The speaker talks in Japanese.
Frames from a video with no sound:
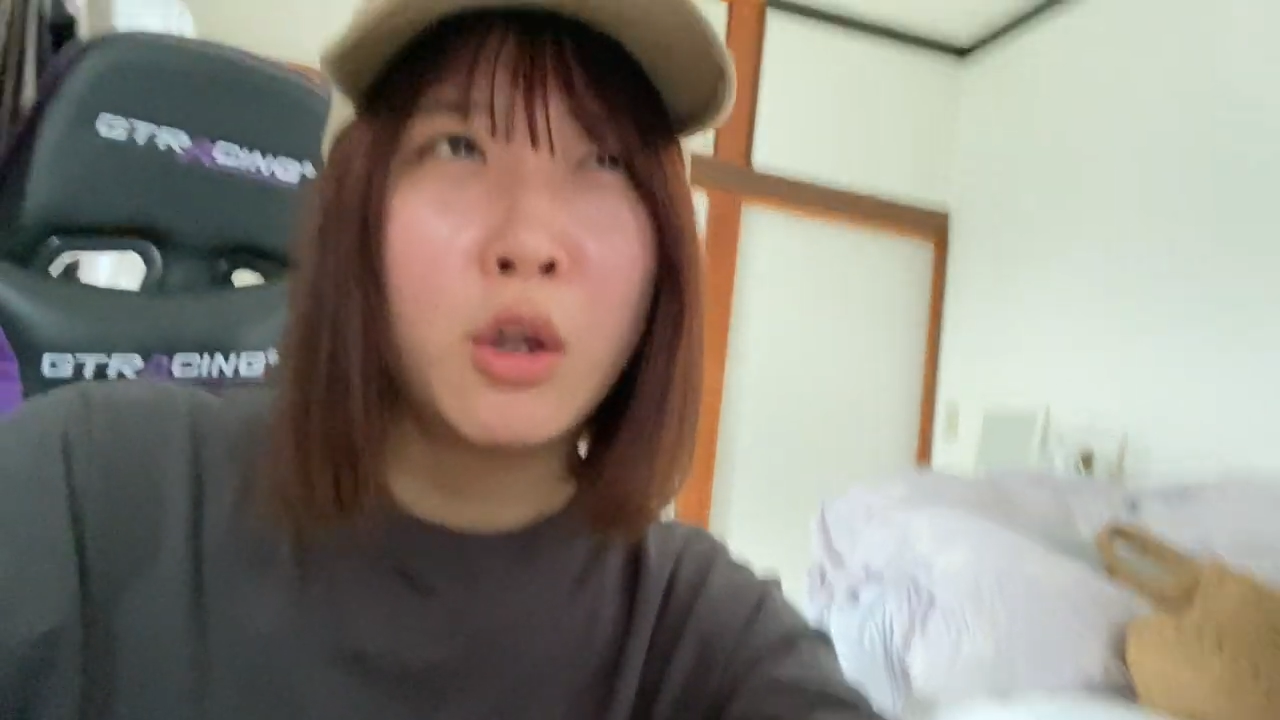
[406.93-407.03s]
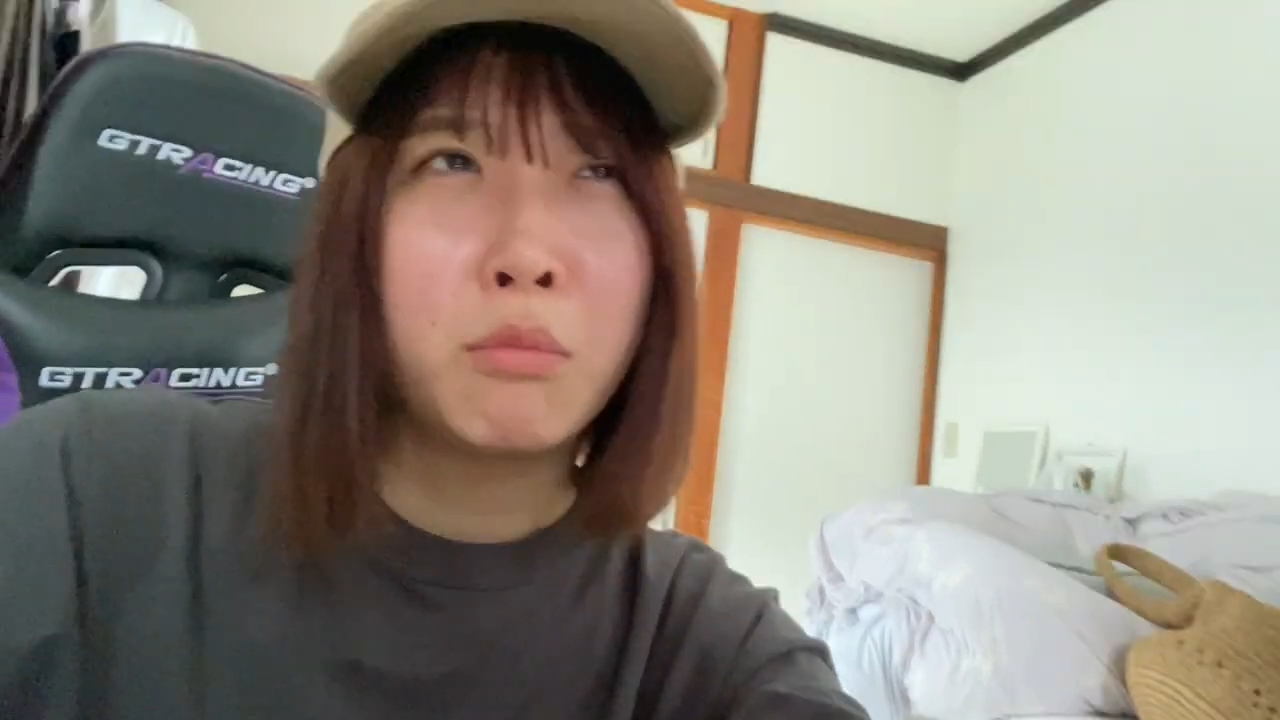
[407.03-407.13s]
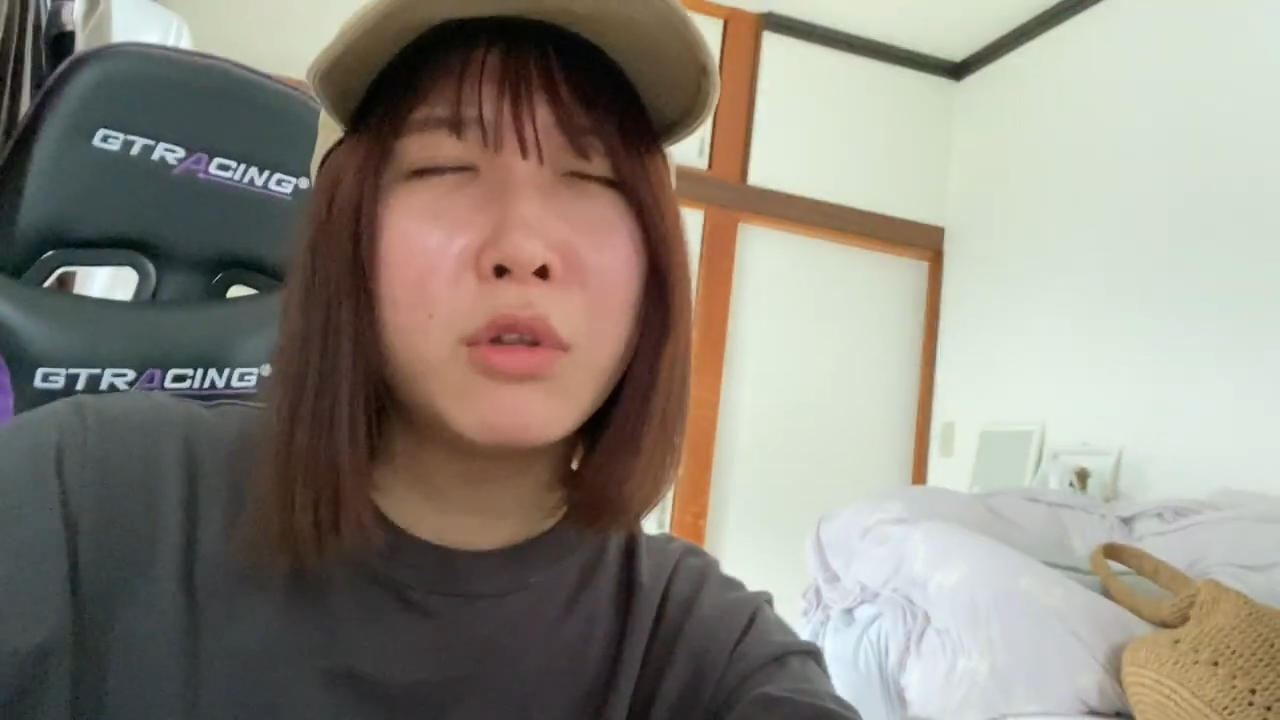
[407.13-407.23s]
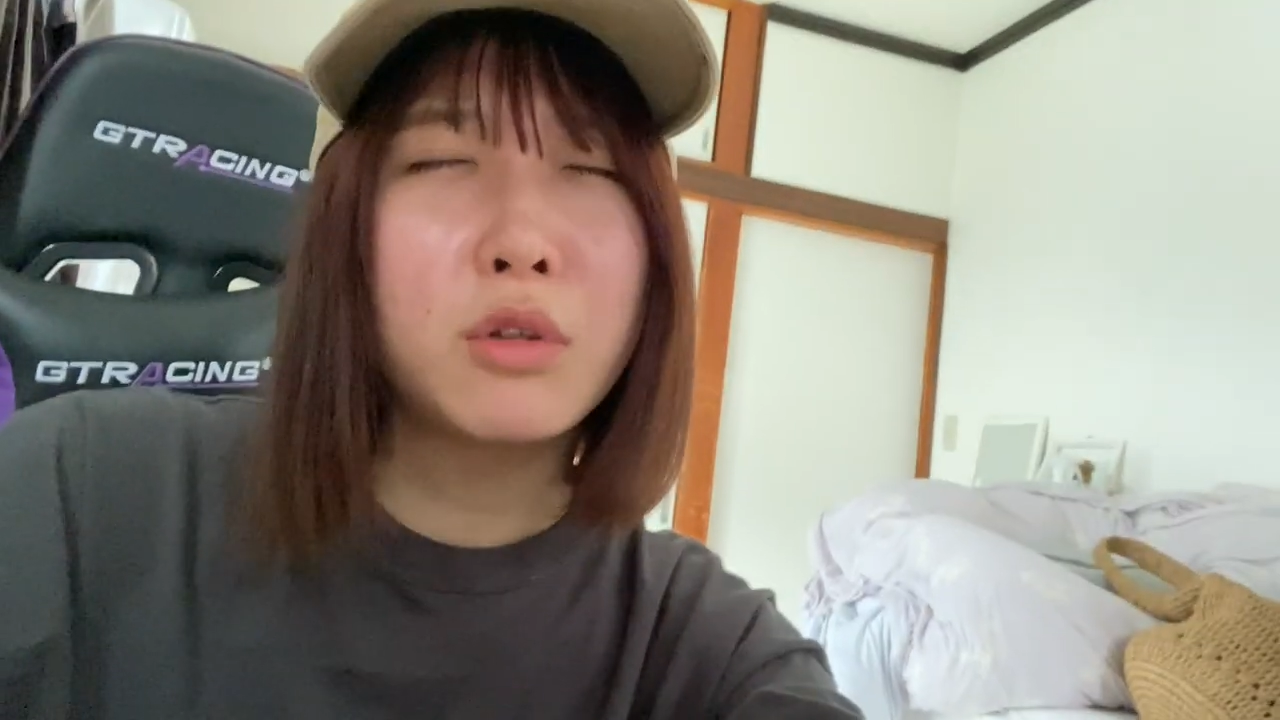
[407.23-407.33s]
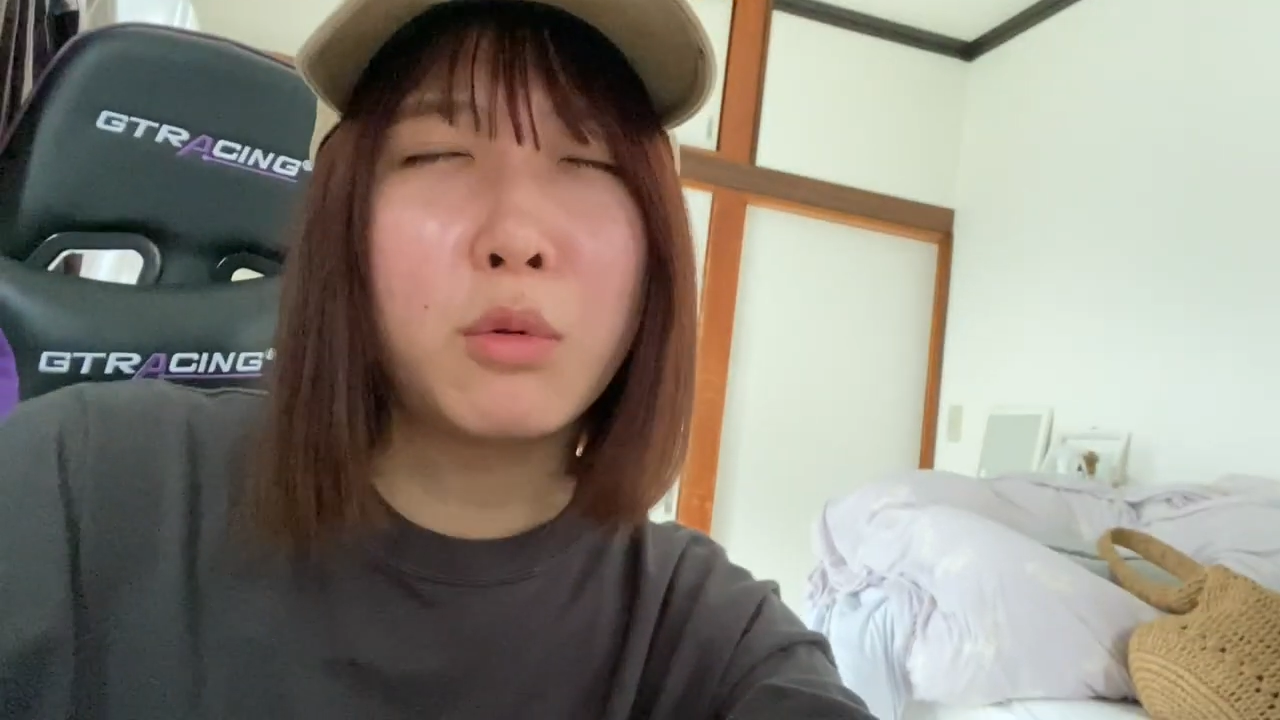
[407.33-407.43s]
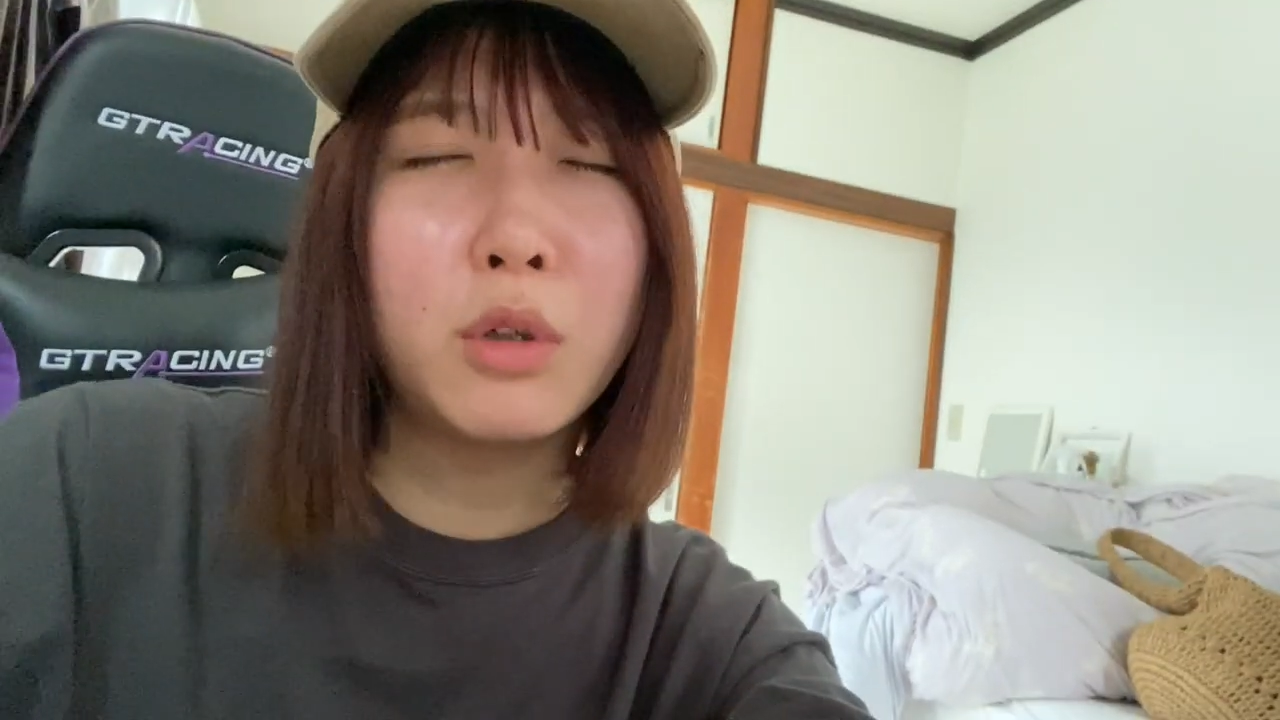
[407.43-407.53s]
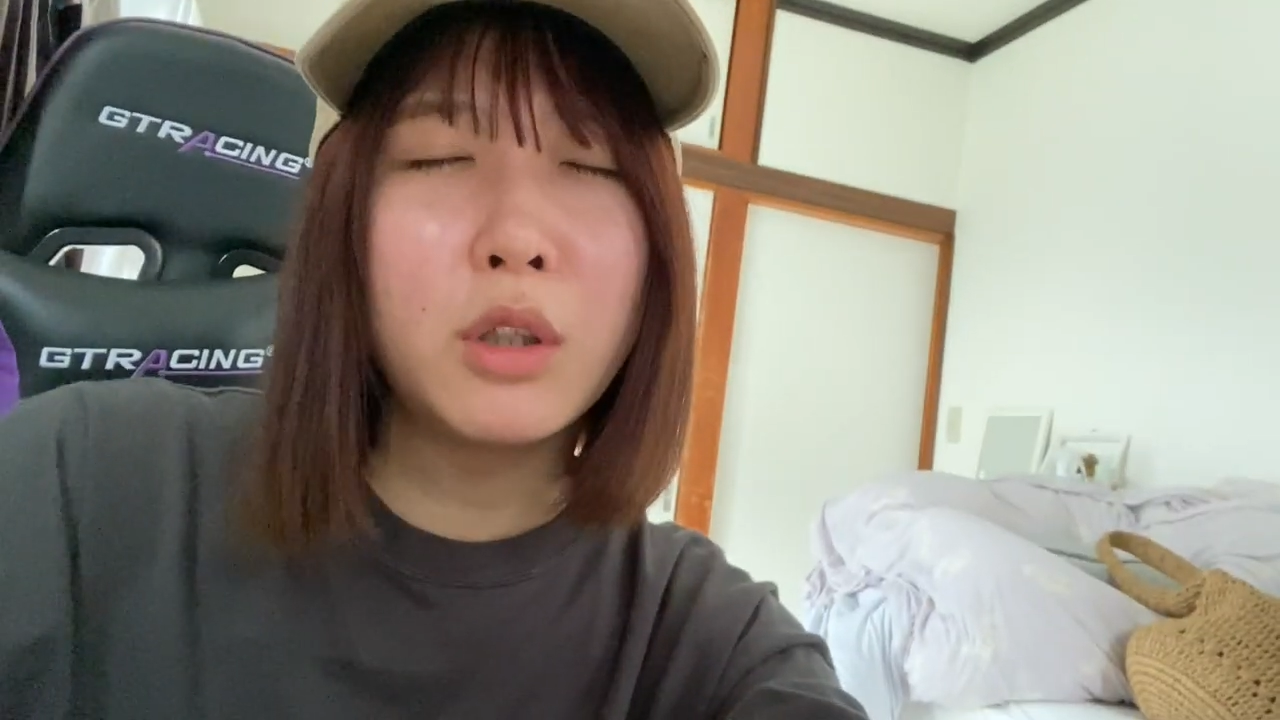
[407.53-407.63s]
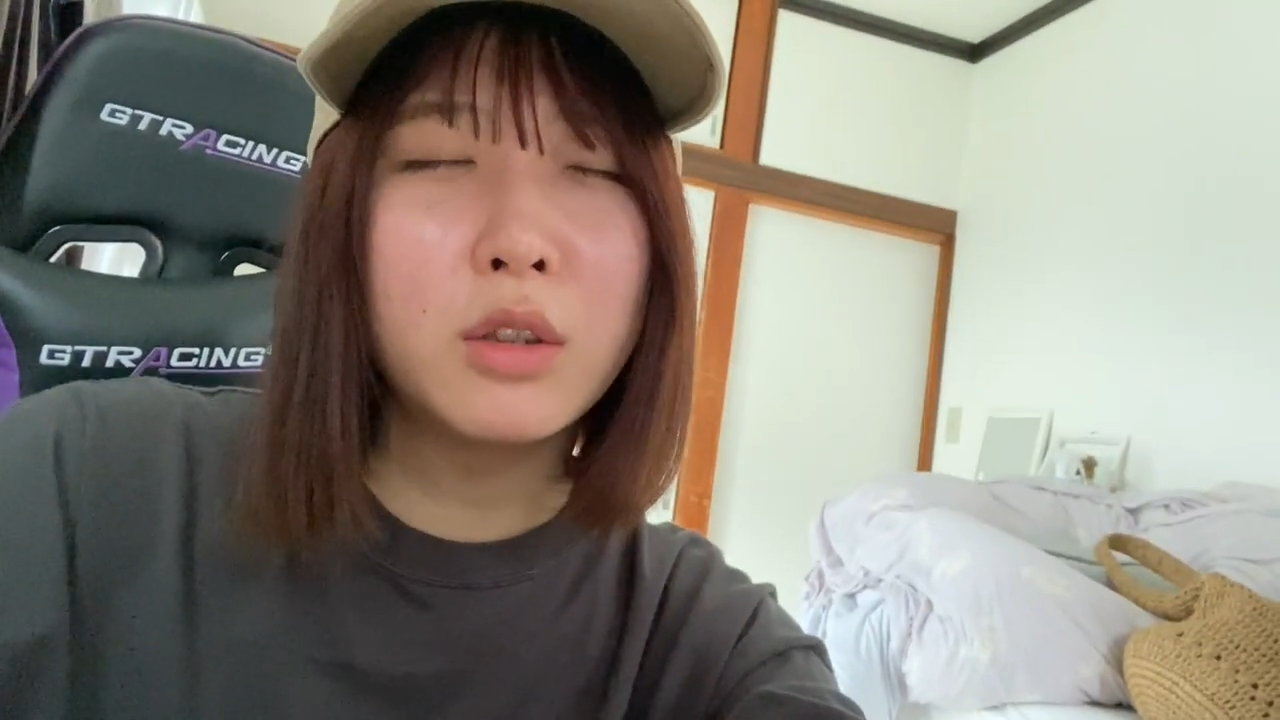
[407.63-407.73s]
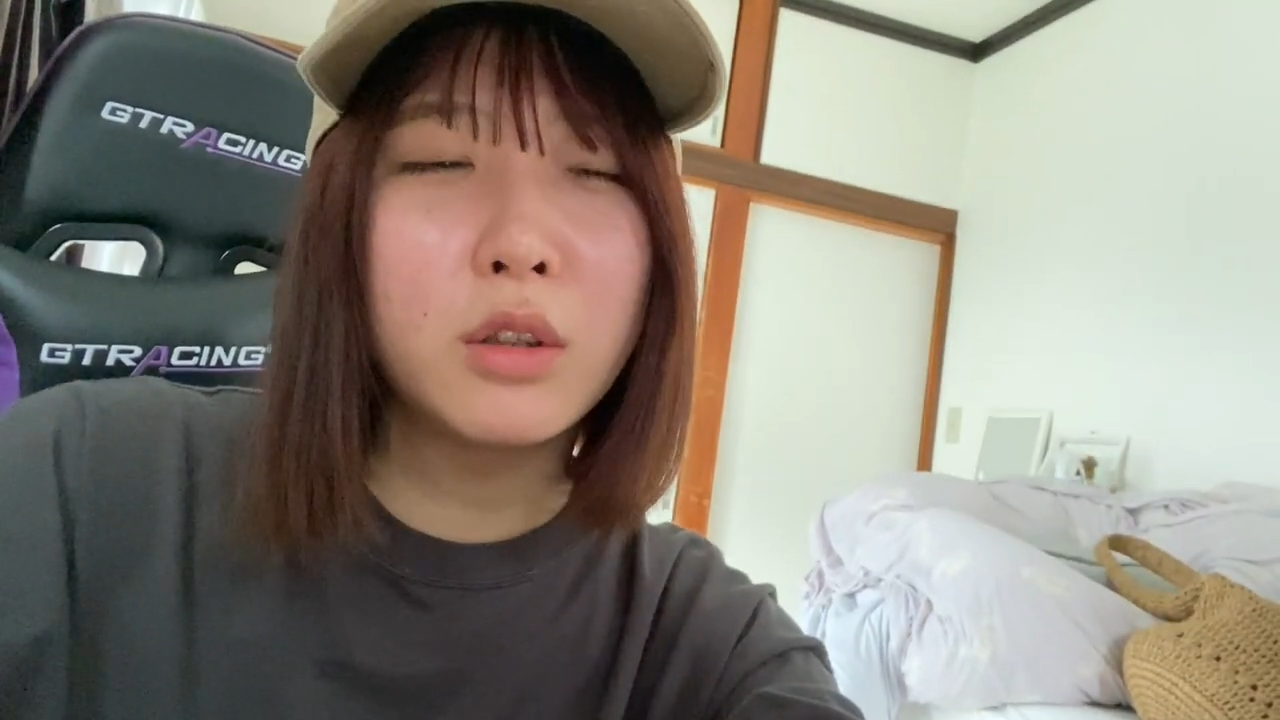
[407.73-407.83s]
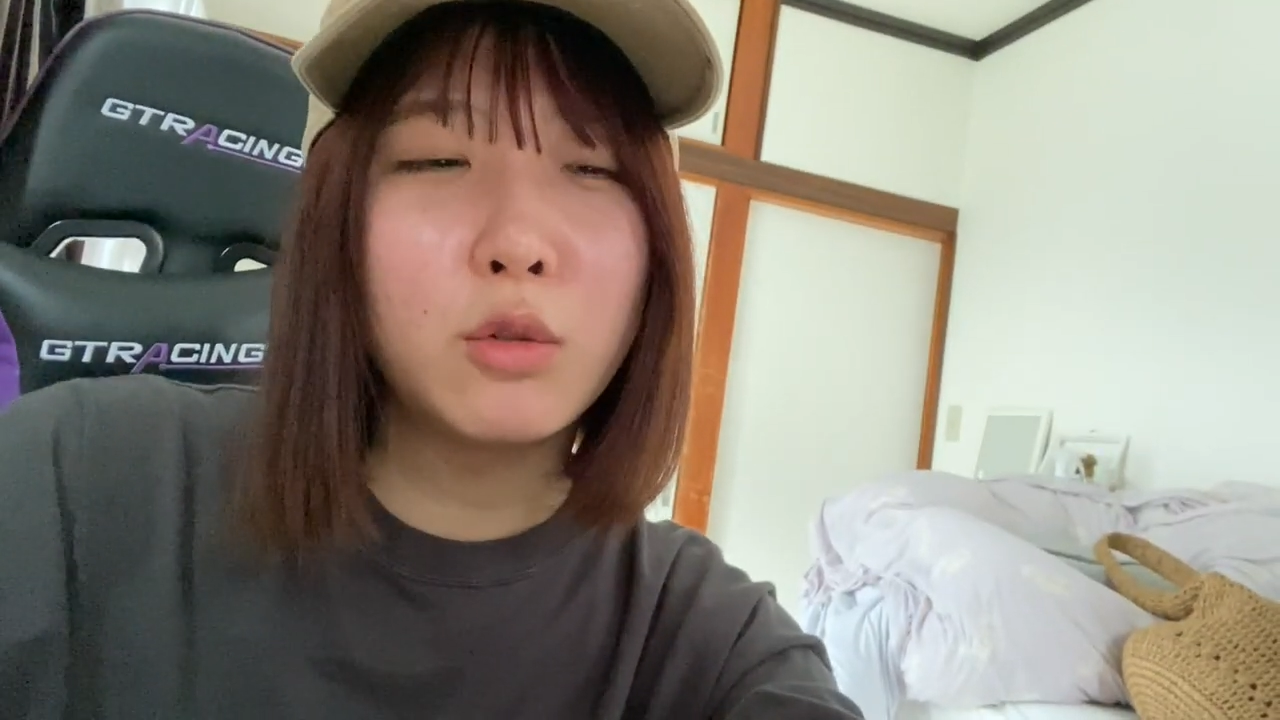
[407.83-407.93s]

待って、これでさ、